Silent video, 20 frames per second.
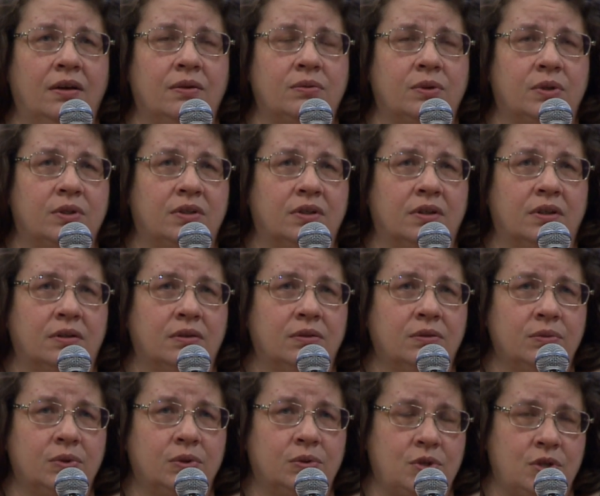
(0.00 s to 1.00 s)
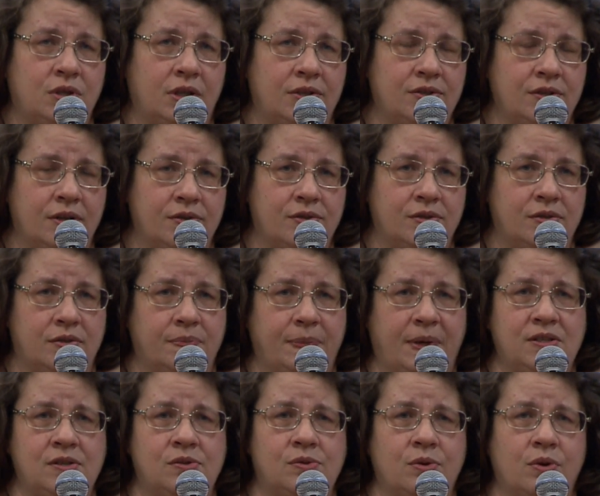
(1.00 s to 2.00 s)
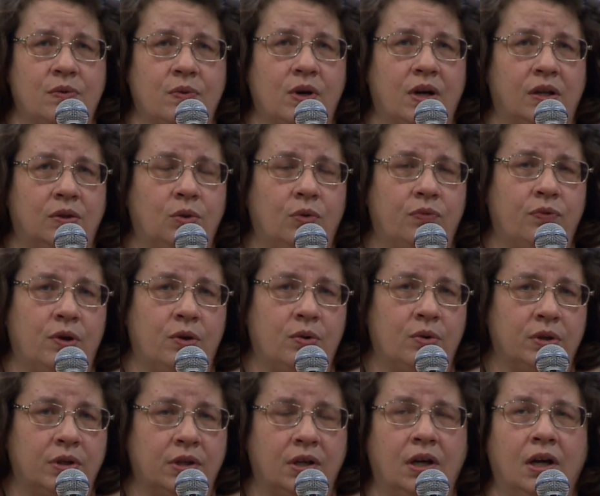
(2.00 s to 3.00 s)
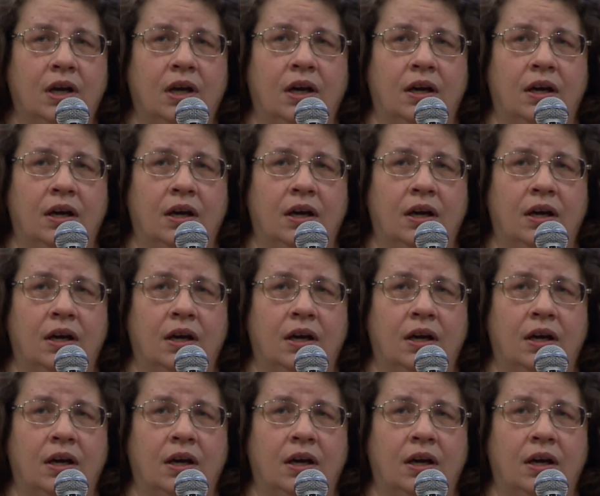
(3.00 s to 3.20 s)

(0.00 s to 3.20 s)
Вот. Э, ну вот очень хотелось спросить у него, готов ли он,